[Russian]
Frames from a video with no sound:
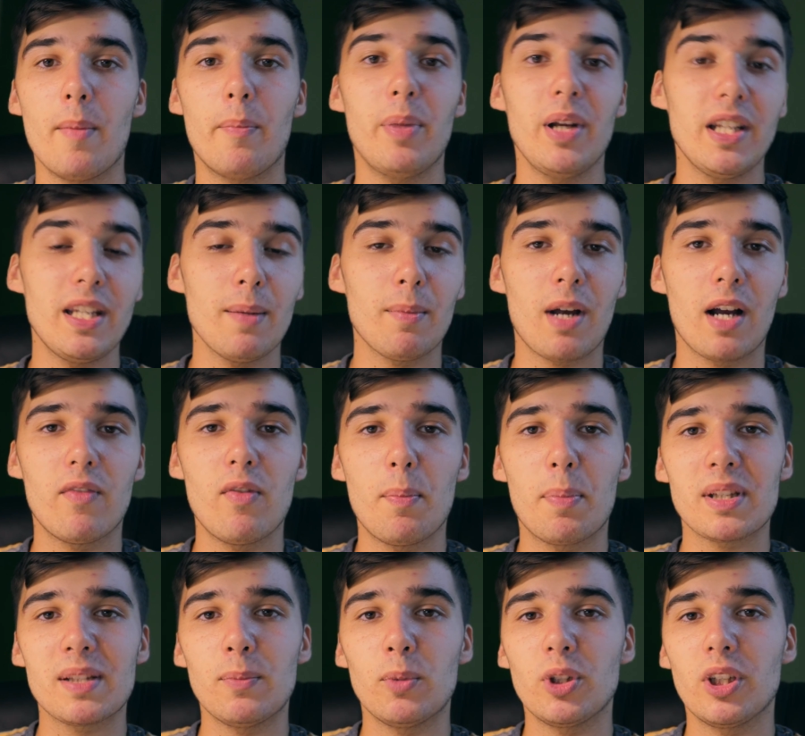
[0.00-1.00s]
Перед тем, как вы
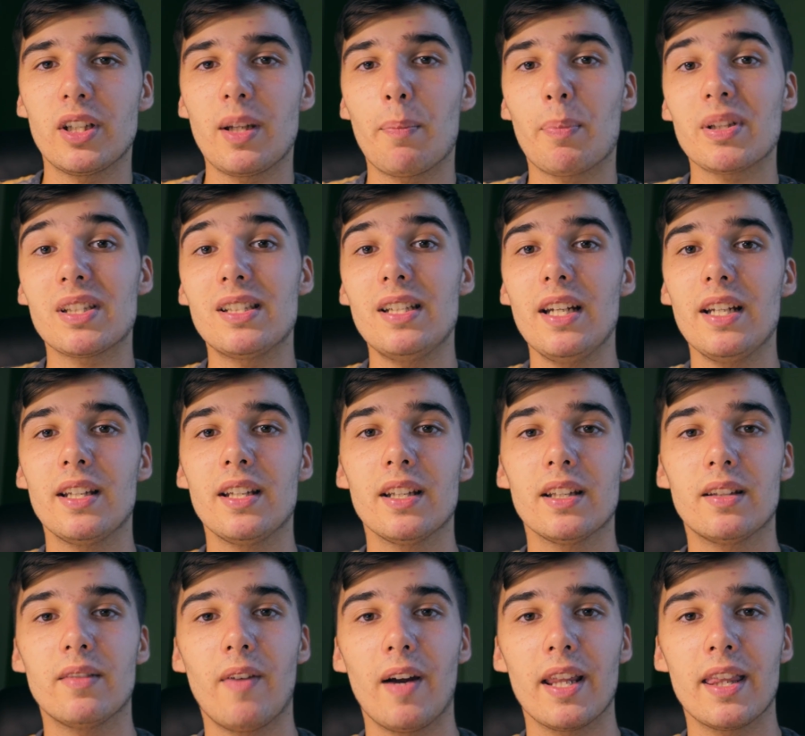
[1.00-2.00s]
посмотрите
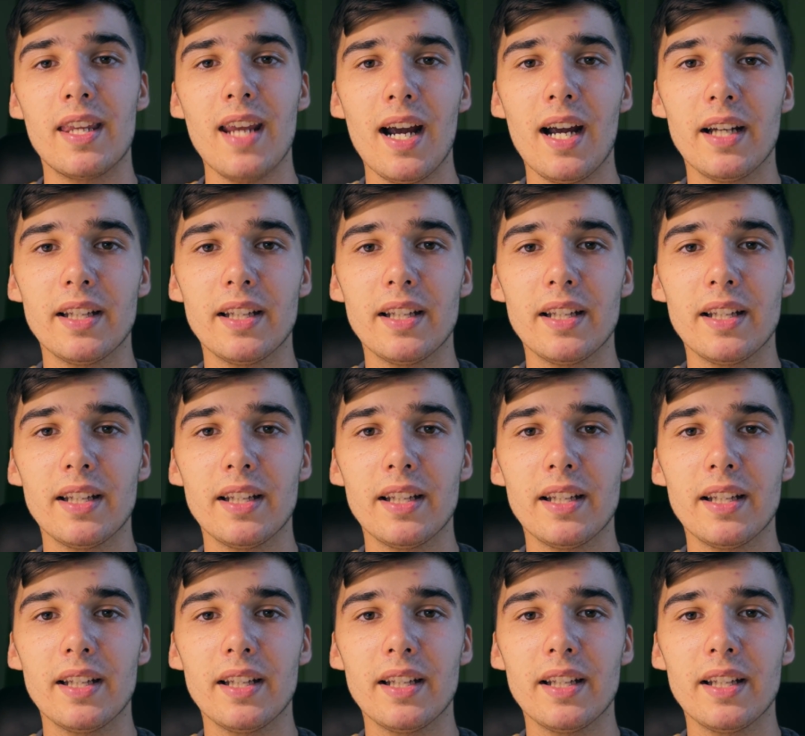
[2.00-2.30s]
последние два дня,